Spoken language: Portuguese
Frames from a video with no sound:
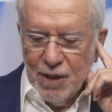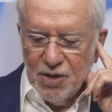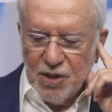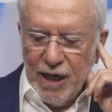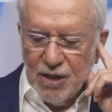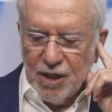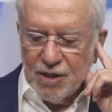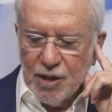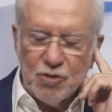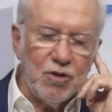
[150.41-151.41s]
Seis
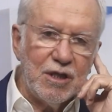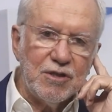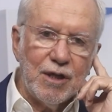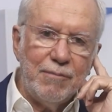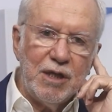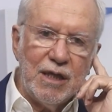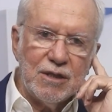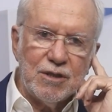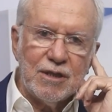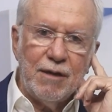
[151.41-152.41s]
assessores de
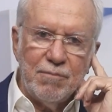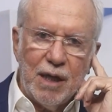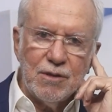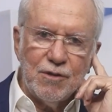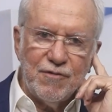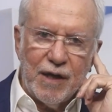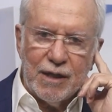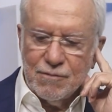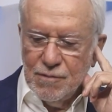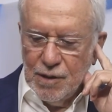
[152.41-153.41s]
gabinete também
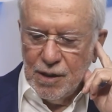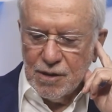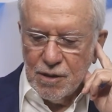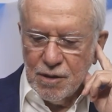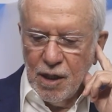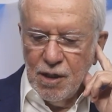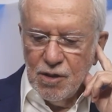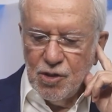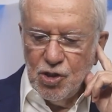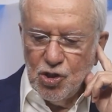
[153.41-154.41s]
tiveram esses
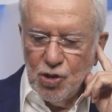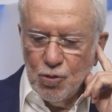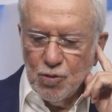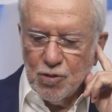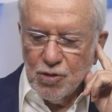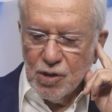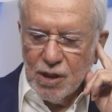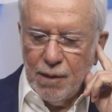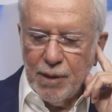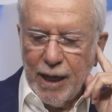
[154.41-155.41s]
sigilos
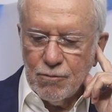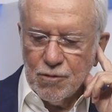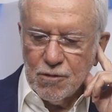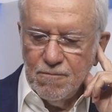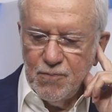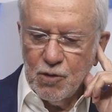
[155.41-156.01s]
quebrados.